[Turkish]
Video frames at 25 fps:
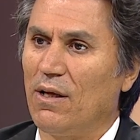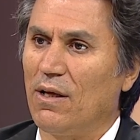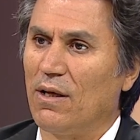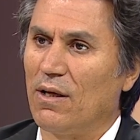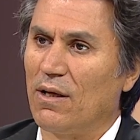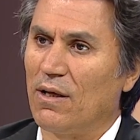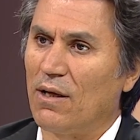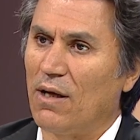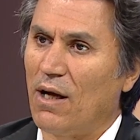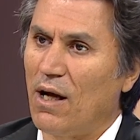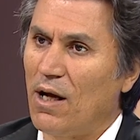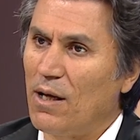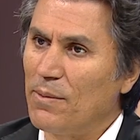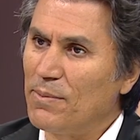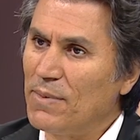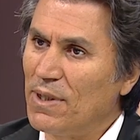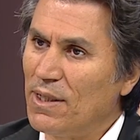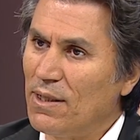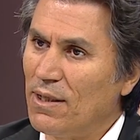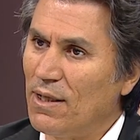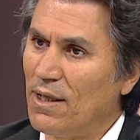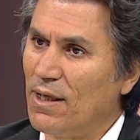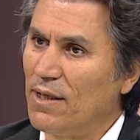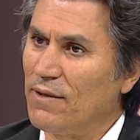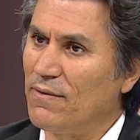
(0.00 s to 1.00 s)
Ee, A
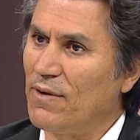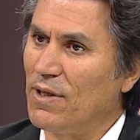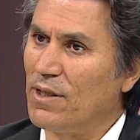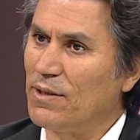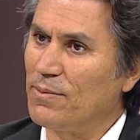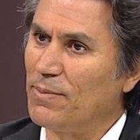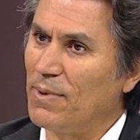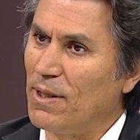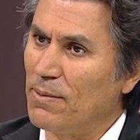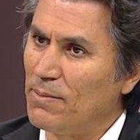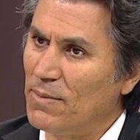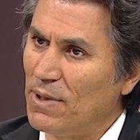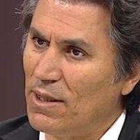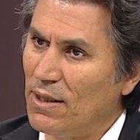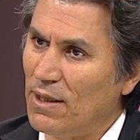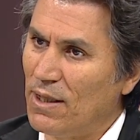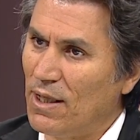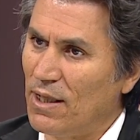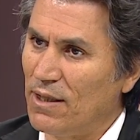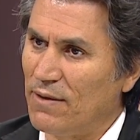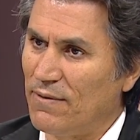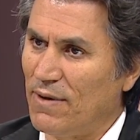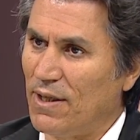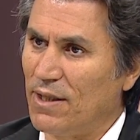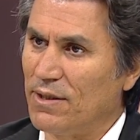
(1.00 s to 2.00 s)
milliler var, B
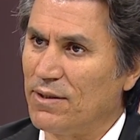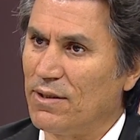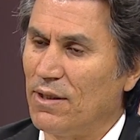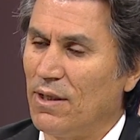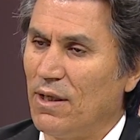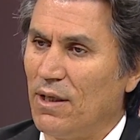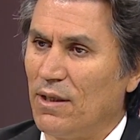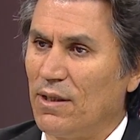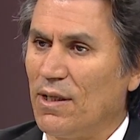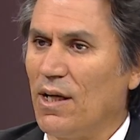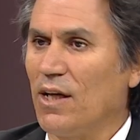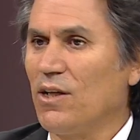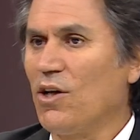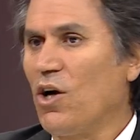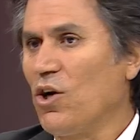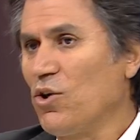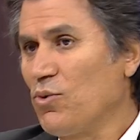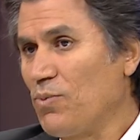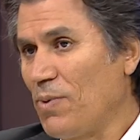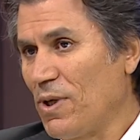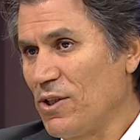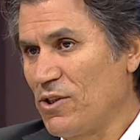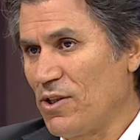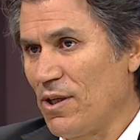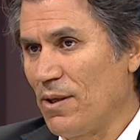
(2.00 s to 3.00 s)
milliler var. Yani
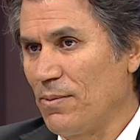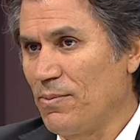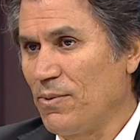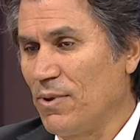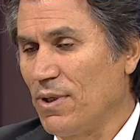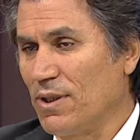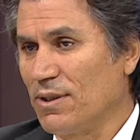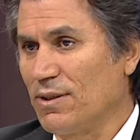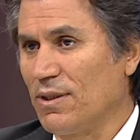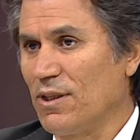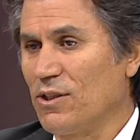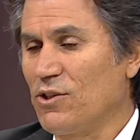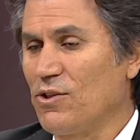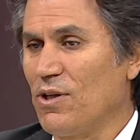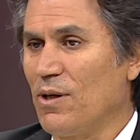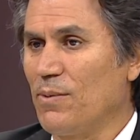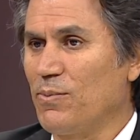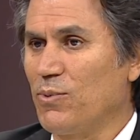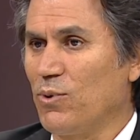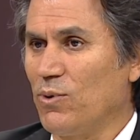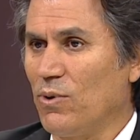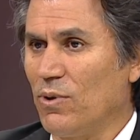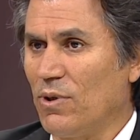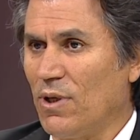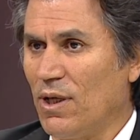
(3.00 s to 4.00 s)
Avrupa Şampiyonası'nda
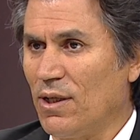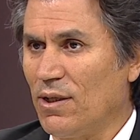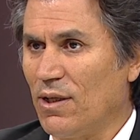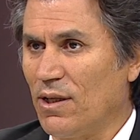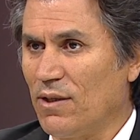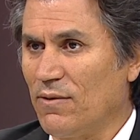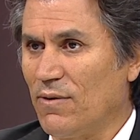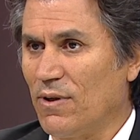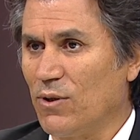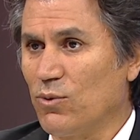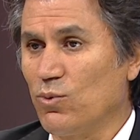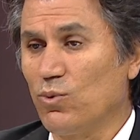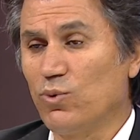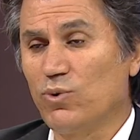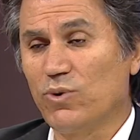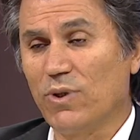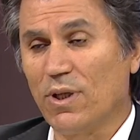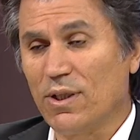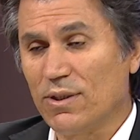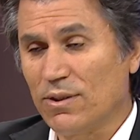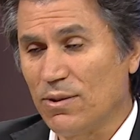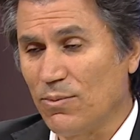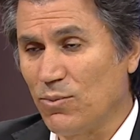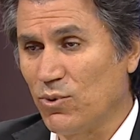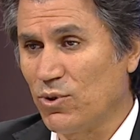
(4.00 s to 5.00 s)
şampiyon olanlar var,
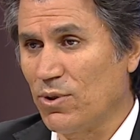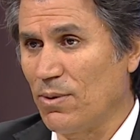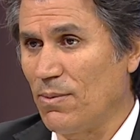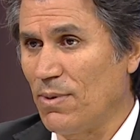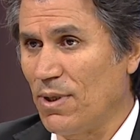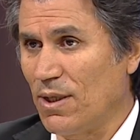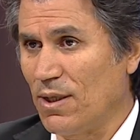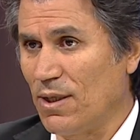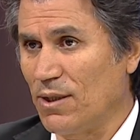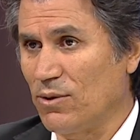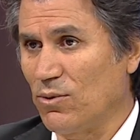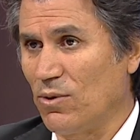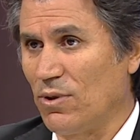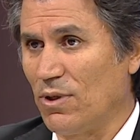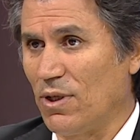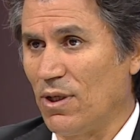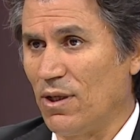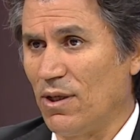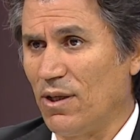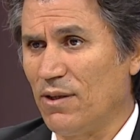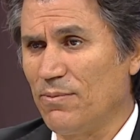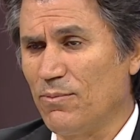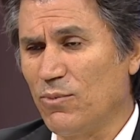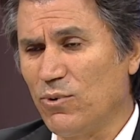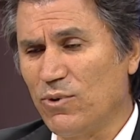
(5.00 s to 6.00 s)
uluslararası müsabakalarda
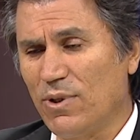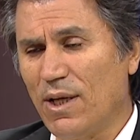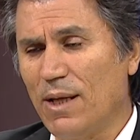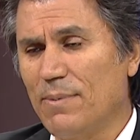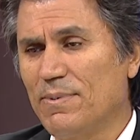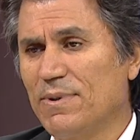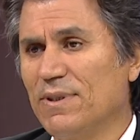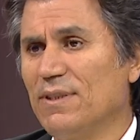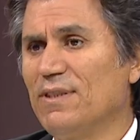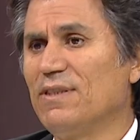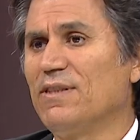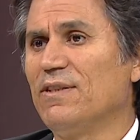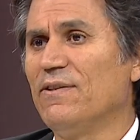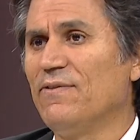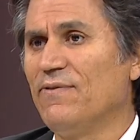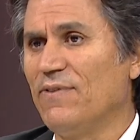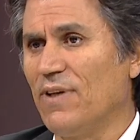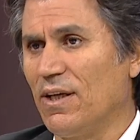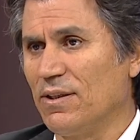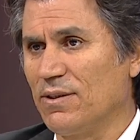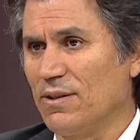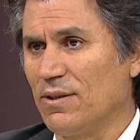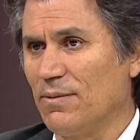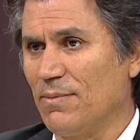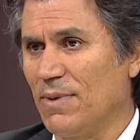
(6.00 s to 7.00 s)
olanlar. Bunların hepsini
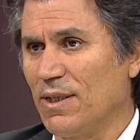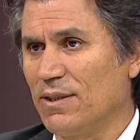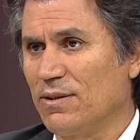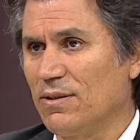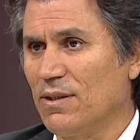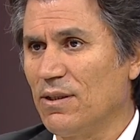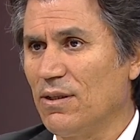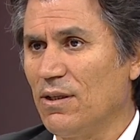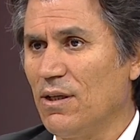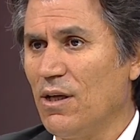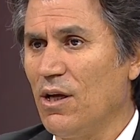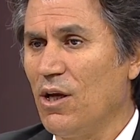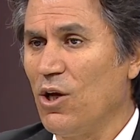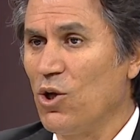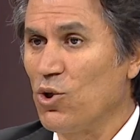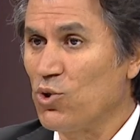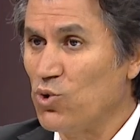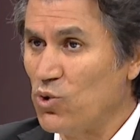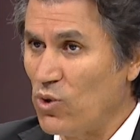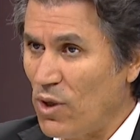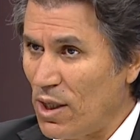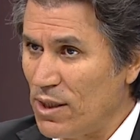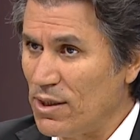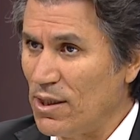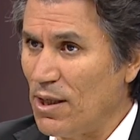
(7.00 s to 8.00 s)
sınıflandırılması
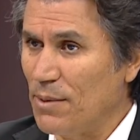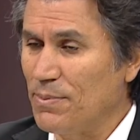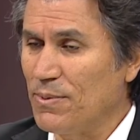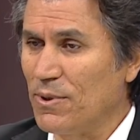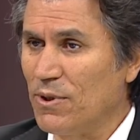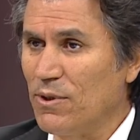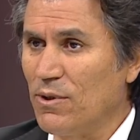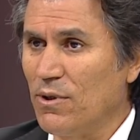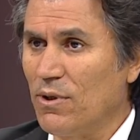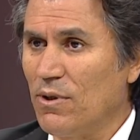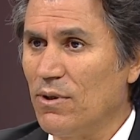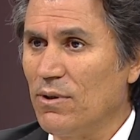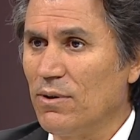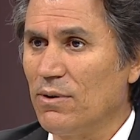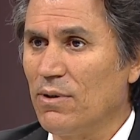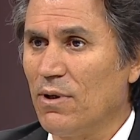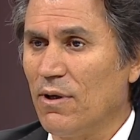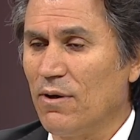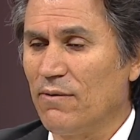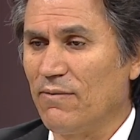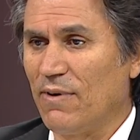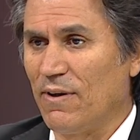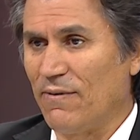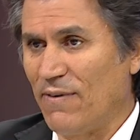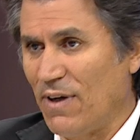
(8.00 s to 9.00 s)
şu an yapılıyor
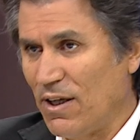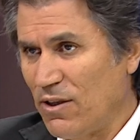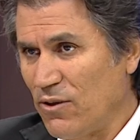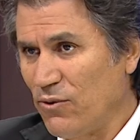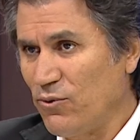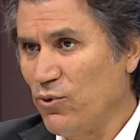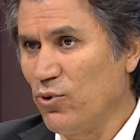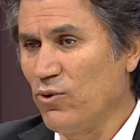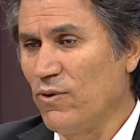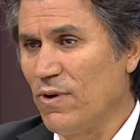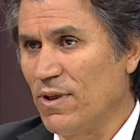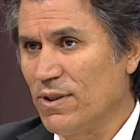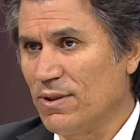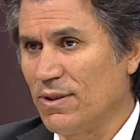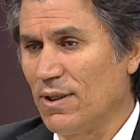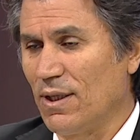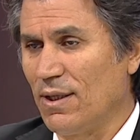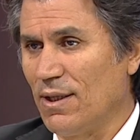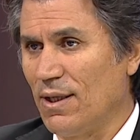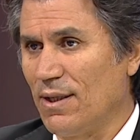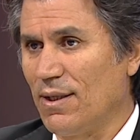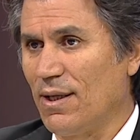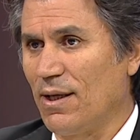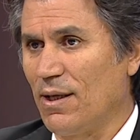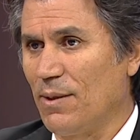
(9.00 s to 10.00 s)
ve vakıf
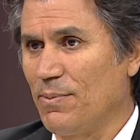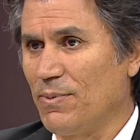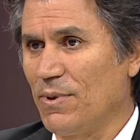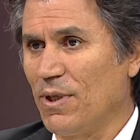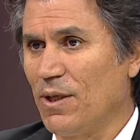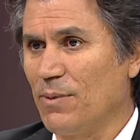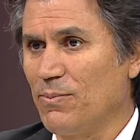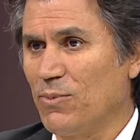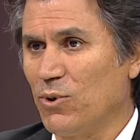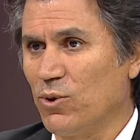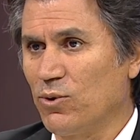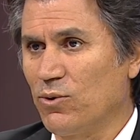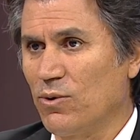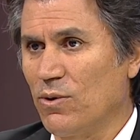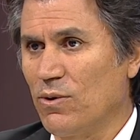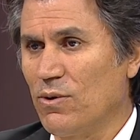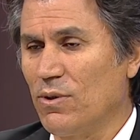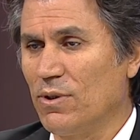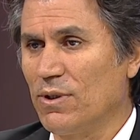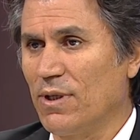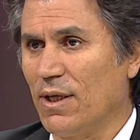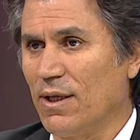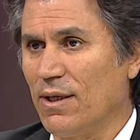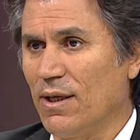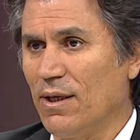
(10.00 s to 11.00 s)
üniversiteleriyle yapılan
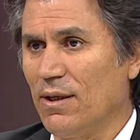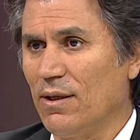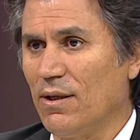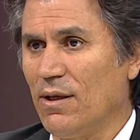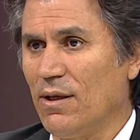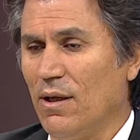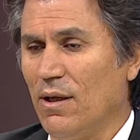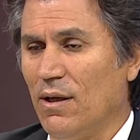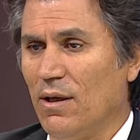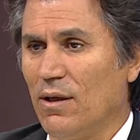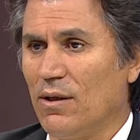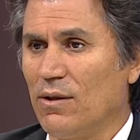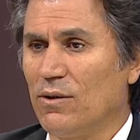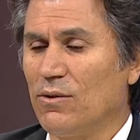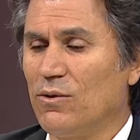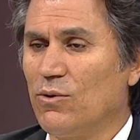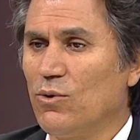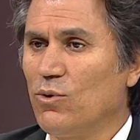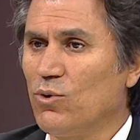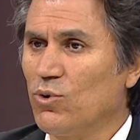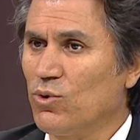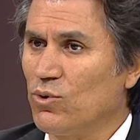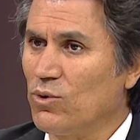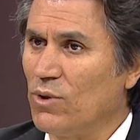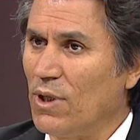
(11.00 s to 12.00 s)
protokol gereği
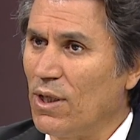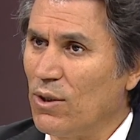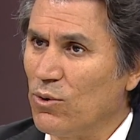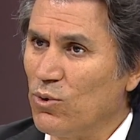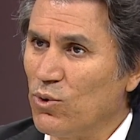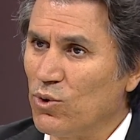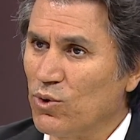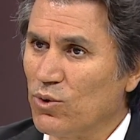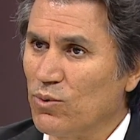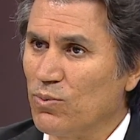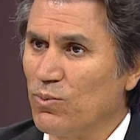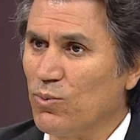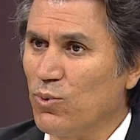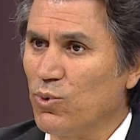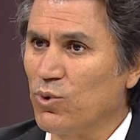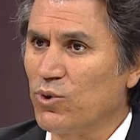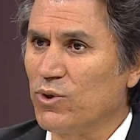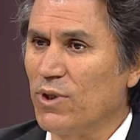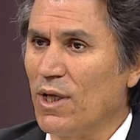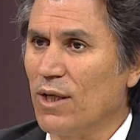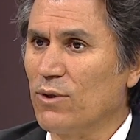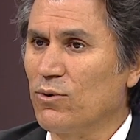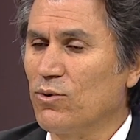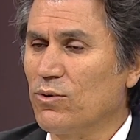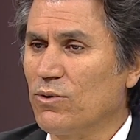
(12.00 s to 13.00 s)
%100
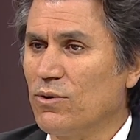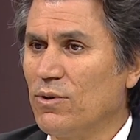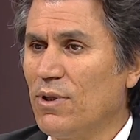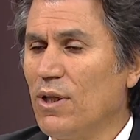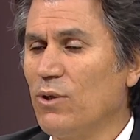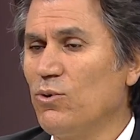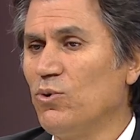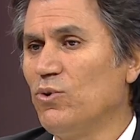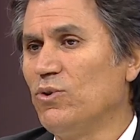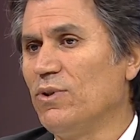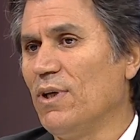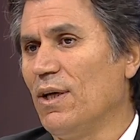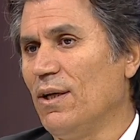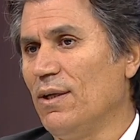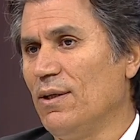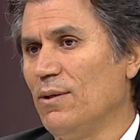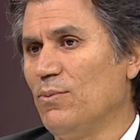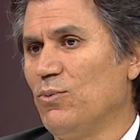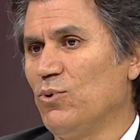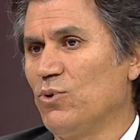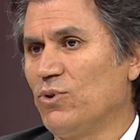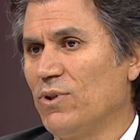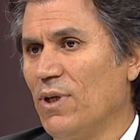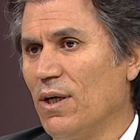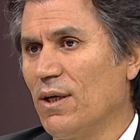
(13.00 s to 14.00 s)
burstan tutun da
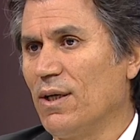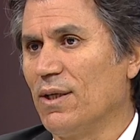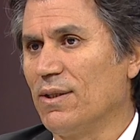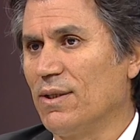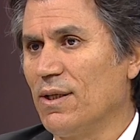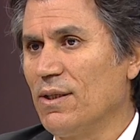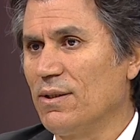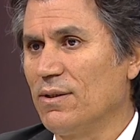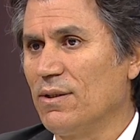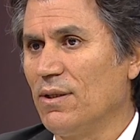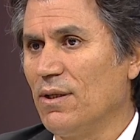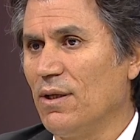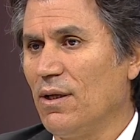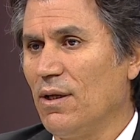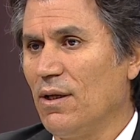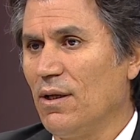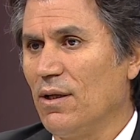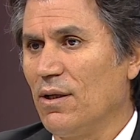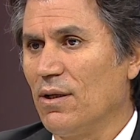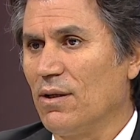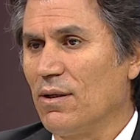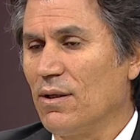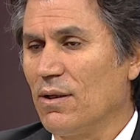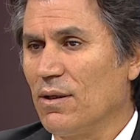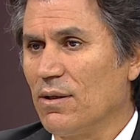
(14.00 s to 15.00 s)
%50 bursa kadar
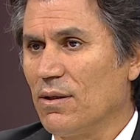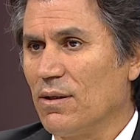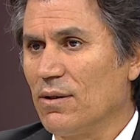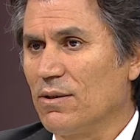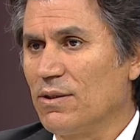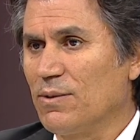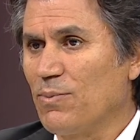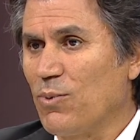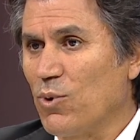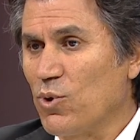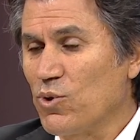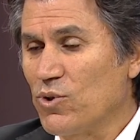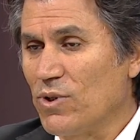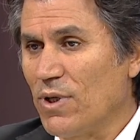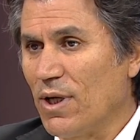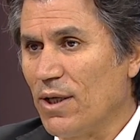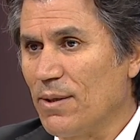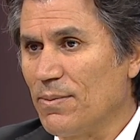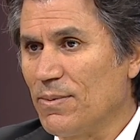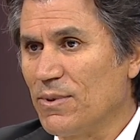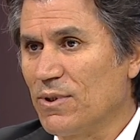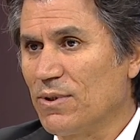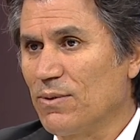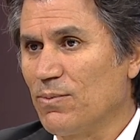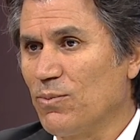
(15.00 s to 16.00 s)
e,
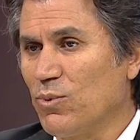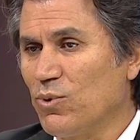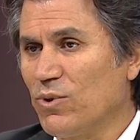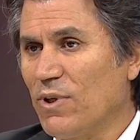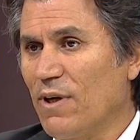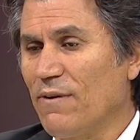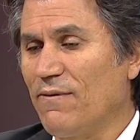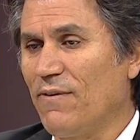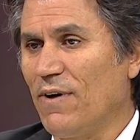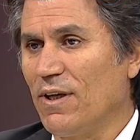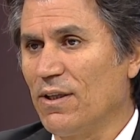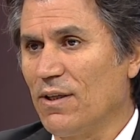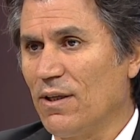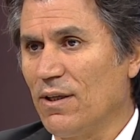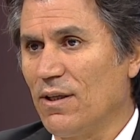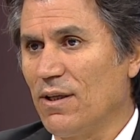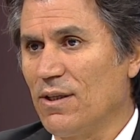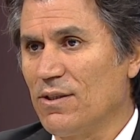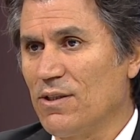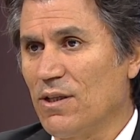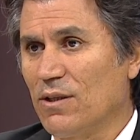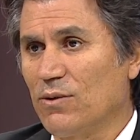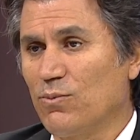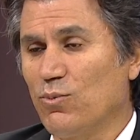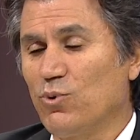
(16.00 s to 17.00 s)
sporcularımız bundan
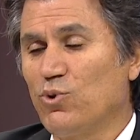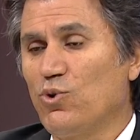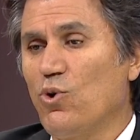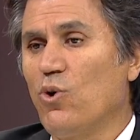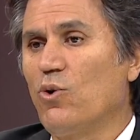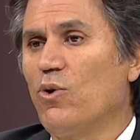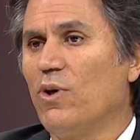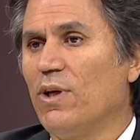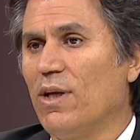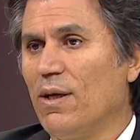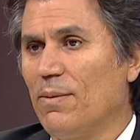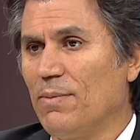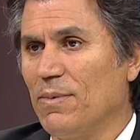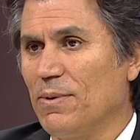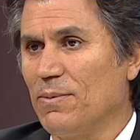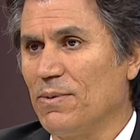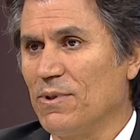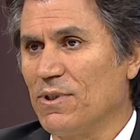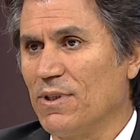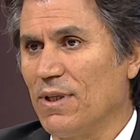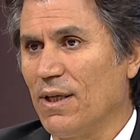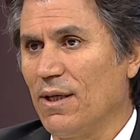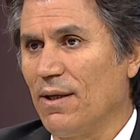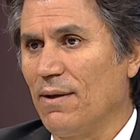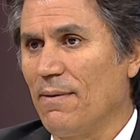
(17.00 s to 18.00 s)
faydalanacak. Bu çok önemli bir
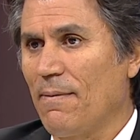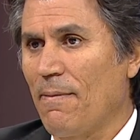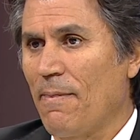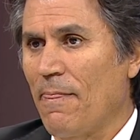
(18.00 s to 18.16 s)
şey.